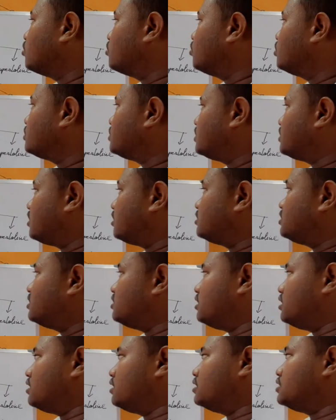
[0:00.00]
করব সেটা হচ্ছে
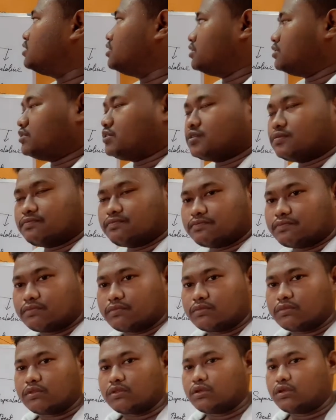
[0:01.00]
ডিগ্রি চেঞ্জ
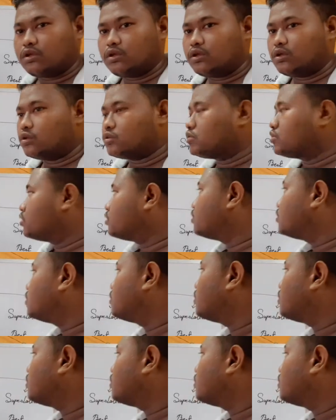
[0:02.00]
তো